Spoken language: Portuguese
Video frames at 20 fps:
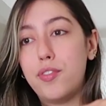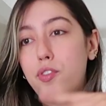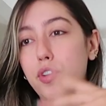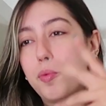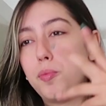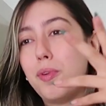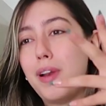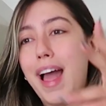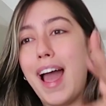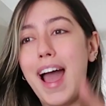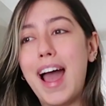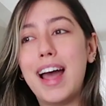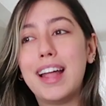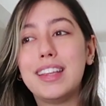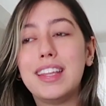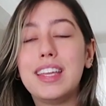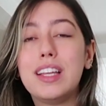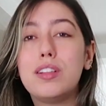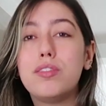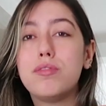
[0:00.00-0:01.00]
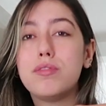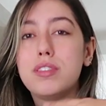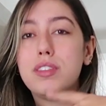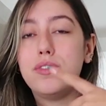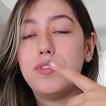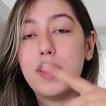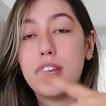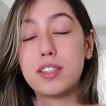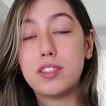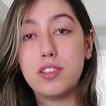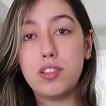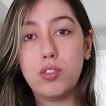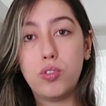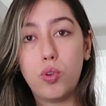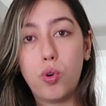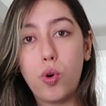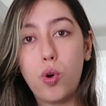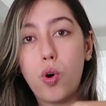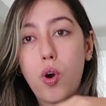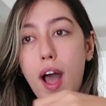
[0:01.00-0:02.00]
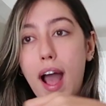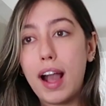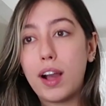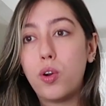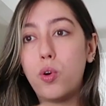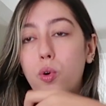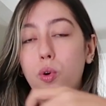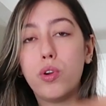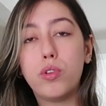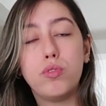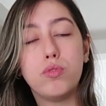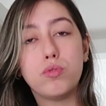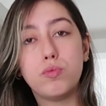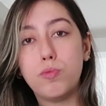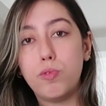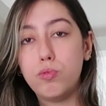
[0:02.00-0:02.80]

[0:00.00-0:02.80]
reformulada, inclusive assinou acordos